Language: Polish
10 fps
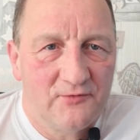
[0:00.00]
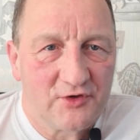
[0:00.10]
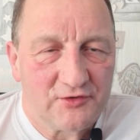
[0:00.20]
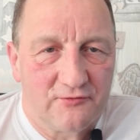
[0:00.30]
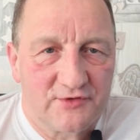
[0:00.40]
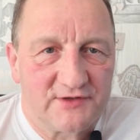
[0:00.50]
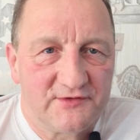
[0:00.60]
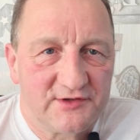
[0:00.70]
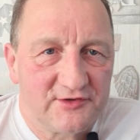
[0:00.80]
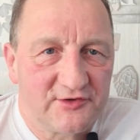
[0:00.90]
no to
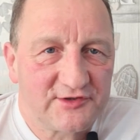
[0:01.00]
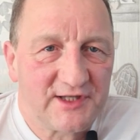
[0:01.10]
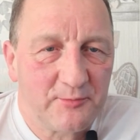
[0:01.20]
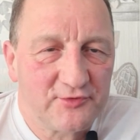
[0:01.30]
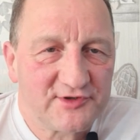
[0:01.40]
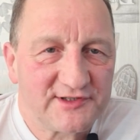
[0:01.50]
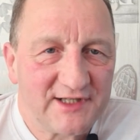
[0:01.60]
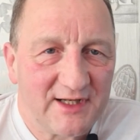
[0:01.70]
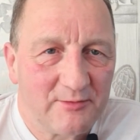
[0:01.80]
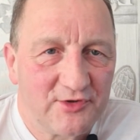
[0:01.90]
wówczas
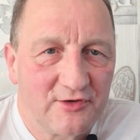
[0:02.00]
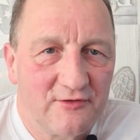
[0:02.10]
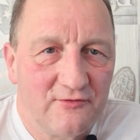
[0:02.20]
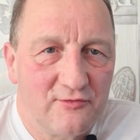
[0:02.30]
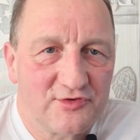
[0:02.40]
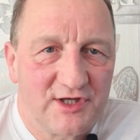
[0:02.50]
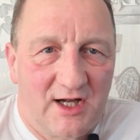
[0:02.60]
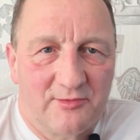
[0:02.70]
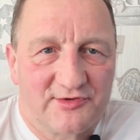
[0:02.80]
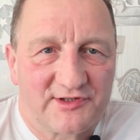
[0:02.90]
pozostaje nam tylko i
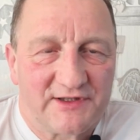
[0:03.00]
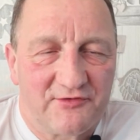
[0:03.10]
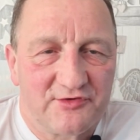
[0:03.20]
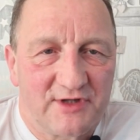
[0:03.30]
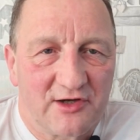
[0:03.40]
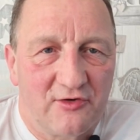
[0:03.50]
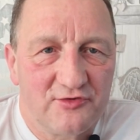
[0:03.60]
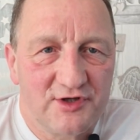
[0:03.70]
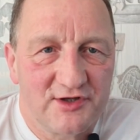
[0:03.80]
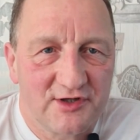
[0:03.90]
wyłącznie albo zostawić to na
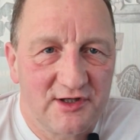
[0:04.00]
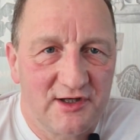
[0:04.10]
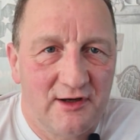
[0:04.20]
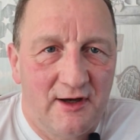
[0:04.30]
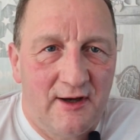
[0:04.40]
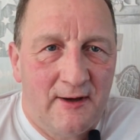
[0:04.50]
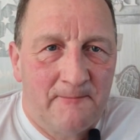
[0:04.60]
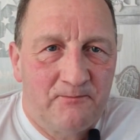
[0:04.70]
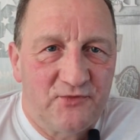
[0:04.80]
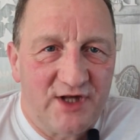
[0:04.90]
koncie, jeżeli
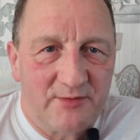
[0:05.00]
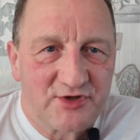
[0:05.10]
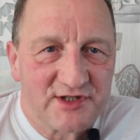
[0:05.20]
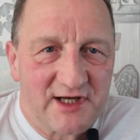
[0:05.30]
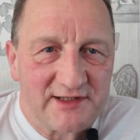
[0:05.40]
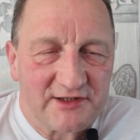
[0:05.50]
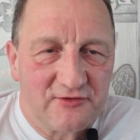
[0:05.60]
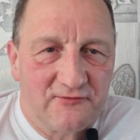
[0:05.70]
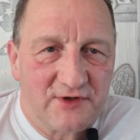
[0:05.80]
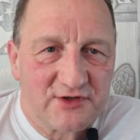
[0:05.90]
nie przeszkadza
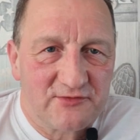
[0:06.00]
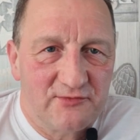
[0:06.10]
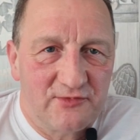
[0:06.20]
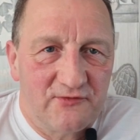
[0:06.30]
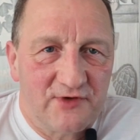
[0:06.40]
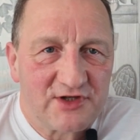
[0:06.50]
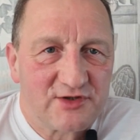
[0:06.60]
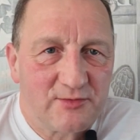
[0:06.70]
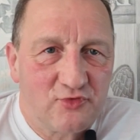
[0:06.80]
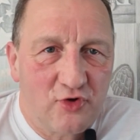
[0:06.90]
to waszym,
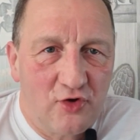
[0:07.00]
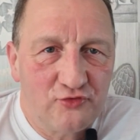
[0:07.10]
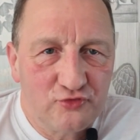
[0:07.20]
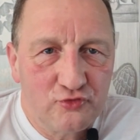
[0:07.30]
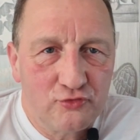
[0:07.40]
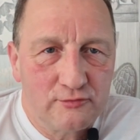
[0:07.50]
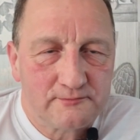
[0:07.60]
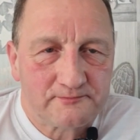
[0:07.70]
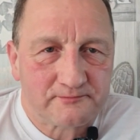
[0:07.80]
waszemu kontu